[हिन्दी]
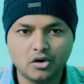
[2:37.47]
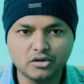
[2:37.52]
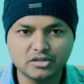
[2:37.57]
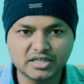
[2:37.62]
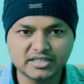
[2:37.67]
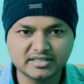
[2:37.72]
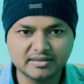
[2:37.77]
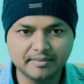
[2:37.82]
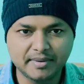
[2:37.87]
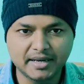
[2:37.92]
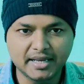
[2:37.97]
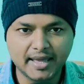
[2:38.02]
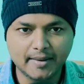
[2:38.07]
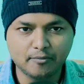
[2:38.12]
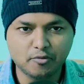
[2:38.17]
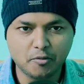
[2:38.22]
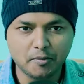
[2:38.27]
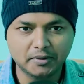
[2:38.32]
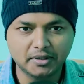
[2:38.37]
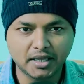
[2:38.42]
और जैसे मैंने
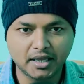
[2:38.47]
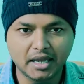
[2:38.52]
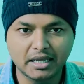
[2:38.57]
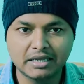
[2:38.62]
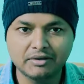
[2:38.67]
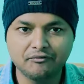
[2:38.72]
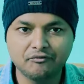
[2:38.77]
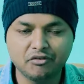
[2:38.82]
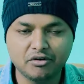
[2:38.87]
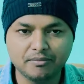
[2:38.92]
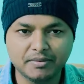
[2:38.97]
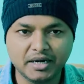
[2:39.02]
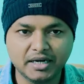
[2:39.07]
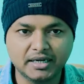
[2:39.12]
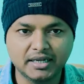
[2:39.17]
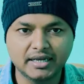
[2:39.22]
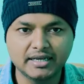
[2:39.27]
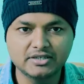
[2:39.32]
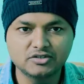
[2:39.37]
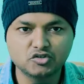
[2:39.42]
आपको बताया ये फिल्म
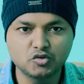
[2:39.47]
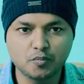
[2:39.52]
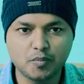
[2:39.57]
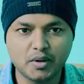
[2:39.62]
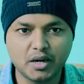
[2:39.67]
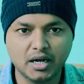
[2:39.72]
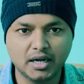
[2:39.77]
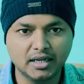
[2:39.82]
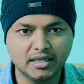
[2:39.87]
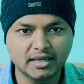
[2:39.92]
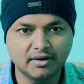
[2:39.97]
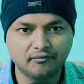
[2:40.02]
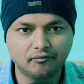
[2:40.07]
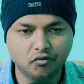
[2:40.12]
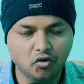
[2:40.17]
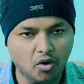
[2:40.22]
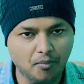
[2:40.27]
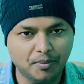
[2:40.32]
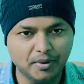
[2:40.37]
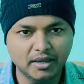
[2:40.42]
हिट है सुपरहिट है या
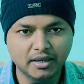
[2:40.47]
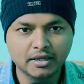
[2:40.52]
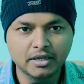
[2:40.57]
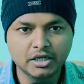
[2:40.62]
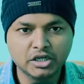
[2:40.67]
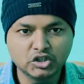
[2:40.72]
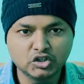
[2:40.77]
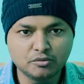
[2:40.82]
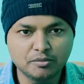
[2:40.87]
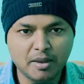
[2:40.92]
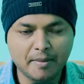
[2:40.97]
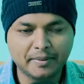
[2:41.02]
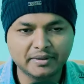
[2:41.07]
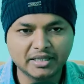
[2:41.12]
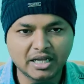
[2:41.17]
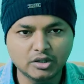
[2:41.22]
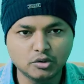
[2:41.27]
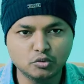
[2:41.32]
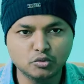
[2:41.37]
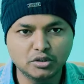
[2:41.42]
फ्लॉप है तो मैं
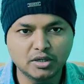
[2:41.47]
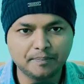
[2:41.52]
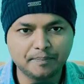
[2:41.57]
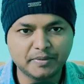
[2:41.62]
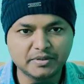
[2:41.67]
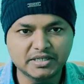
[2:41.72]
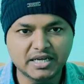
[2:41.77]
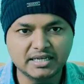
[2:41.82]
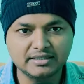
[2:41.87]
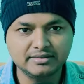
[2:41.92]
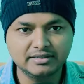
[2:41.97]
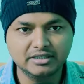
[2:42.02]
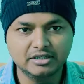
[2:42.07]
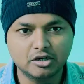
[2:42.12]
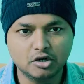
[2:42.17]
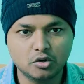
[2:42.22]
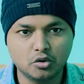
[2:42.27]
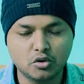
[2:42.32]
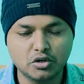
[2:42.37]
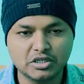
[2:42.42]
बता दूं कि पचासी
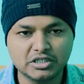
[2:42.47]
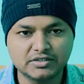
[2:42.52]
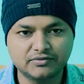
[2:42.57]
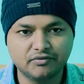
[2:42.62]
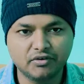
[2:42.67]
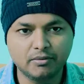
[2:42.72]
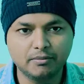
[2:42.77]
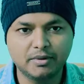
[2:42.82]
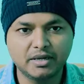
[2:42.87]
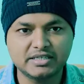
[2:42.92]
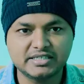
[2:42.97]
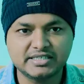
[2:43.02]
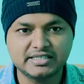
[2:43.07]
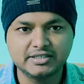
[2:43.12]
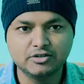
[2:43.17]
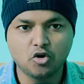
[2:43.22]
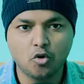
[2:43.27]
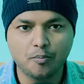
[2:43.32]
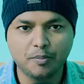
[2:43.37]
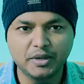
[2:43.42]
करोड़ इस फिल्म का
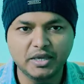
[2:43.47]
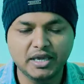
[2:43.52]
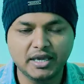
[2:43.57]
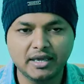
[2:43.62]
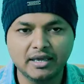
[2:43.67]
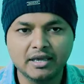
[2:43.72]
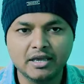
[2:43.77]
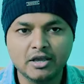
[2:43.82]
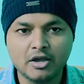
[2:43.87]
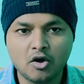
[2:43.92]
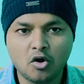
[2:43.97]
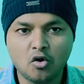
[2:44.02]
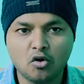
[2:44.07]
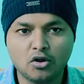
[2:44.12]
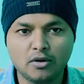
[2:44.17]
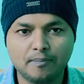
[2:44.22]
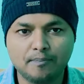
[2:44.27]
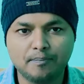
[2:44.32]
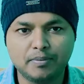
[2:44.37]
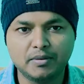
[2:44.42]
सी है
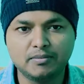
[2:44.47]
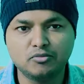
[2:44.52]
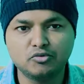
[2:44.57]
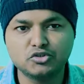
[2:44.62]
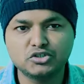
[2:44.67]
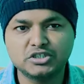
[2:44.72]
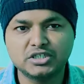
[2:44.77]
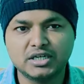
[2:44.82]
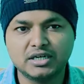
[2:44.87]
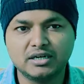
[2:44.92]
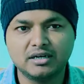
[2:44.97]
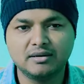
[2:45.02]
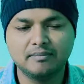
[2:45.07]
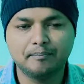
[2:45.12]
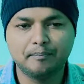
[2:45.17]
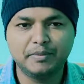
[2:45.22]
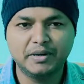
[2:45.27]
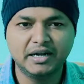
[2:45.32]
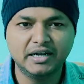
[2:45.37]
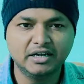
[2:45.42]
और प्रमोशन
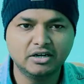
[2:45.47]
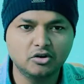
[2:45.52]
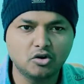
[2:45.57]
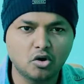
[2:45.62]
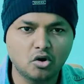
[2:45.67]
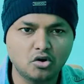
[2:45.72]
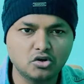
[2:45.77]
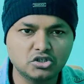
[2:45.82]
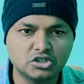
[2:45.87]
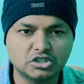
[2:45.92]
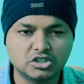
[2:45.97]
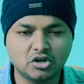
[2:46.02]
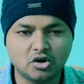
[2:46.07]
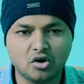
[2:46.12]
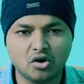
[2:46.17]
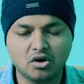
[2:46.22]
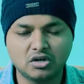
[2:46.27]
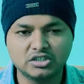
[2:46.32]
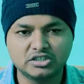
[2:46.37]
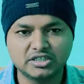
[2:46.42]
प्रिंट कॉस्ट
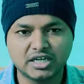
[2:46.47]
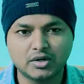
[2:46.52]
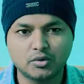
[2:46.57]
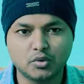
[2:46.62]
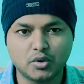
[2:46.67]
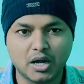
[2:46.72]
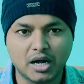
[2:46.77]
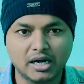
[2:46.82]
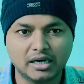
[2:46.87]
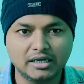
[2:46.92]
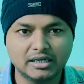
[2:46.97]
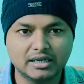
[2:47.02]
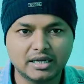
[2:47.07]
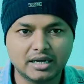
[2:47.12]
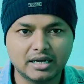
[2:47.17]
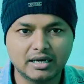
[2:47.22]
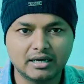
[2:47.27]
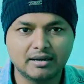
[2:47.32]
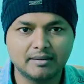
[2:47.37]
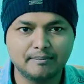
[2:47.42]
और शाहरुख खान
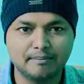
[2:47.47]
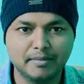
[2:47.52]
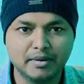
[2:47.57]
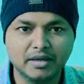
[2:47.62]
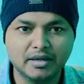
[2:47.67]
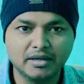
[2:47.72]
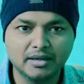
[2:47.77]
का अगर हम